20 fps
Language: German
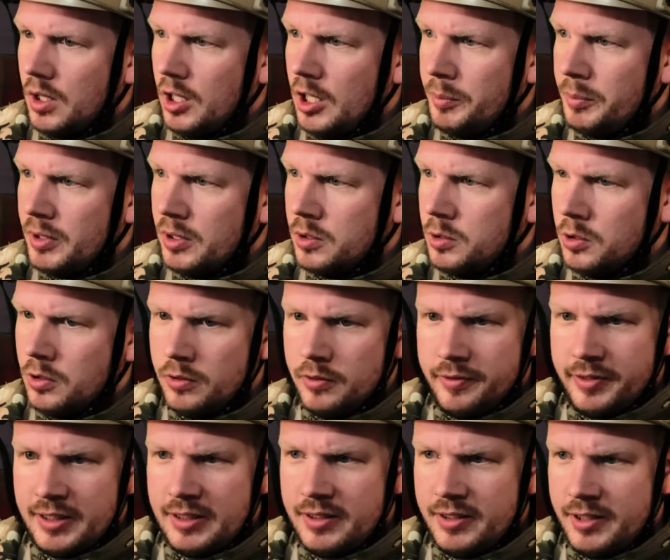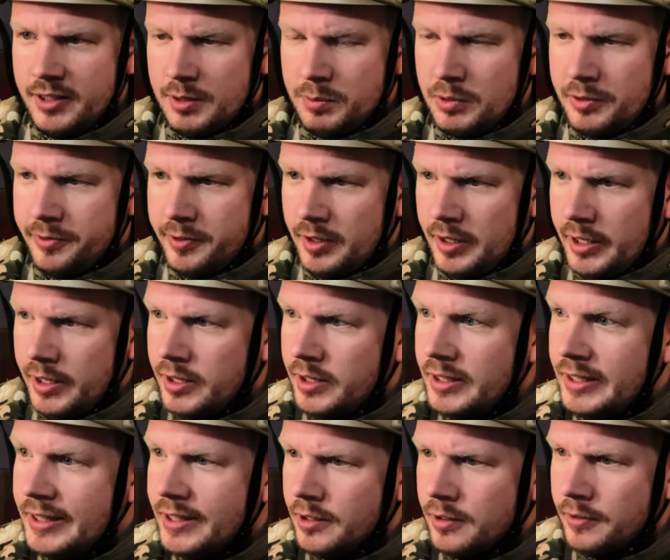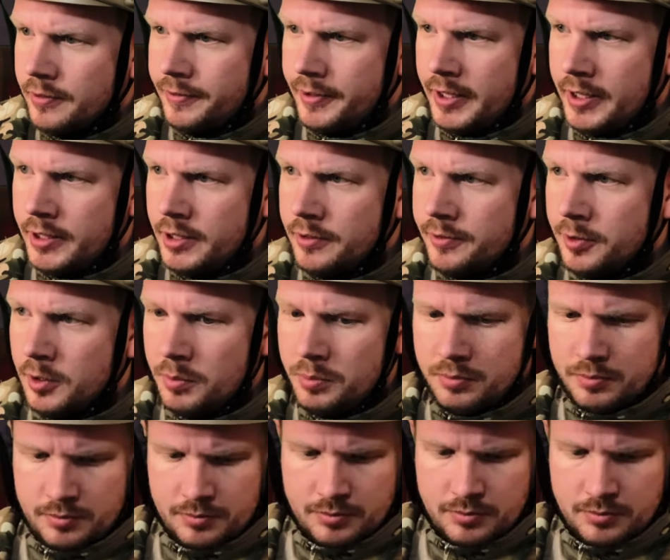Einmal gucken, wann sich jetzt mal vielleicht irgendwer hier von...